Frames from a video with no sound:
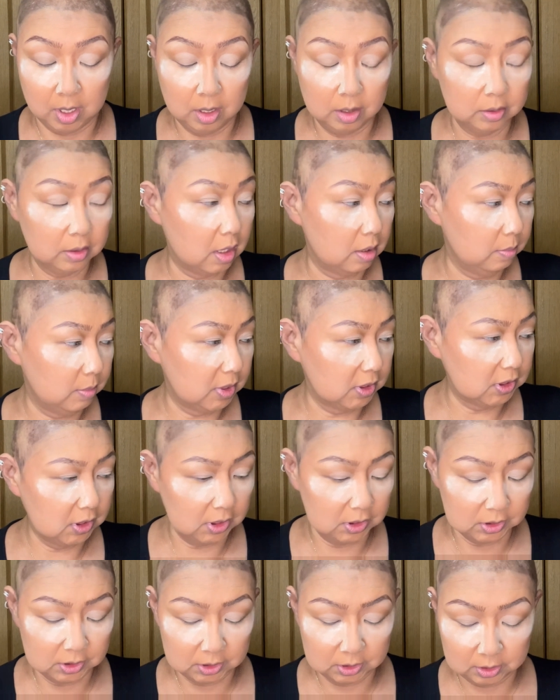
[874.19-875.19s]
あ、
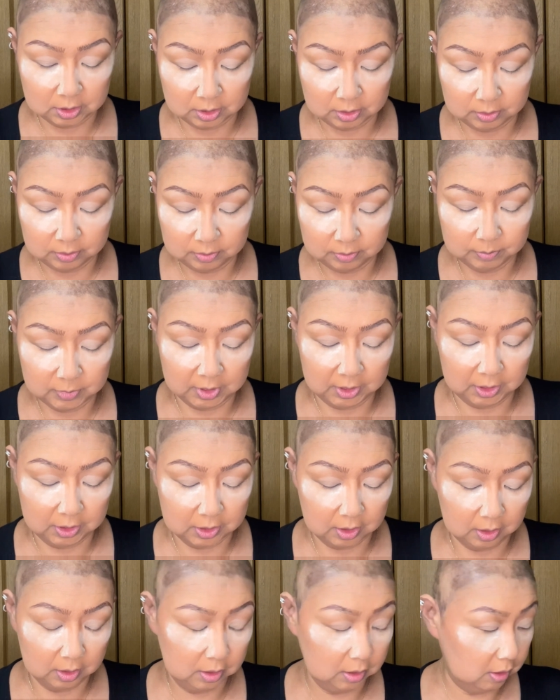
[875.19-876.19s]
間違っちゃった。まあ、いいか。